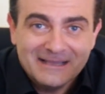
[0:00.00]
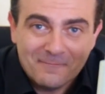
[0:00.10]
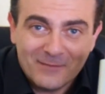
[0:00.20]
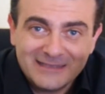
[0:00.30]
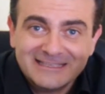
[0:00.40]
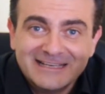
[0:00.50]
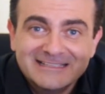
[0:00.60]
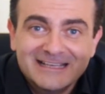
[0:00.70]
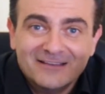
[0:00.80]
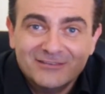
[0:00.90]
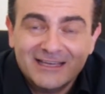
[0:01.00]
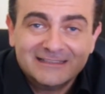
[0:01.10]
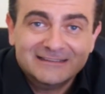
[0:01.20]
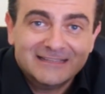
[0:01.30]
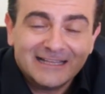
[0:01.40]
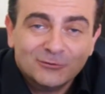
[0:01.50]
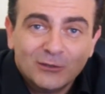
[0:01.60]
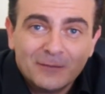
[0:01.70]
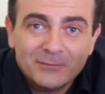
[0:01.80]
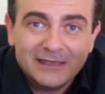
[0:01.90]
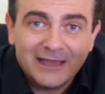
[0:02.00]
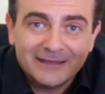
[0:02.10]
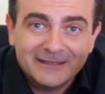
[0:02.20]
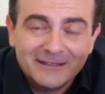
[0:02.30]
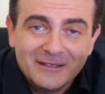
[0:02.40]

Máscara de caviar trato capilar.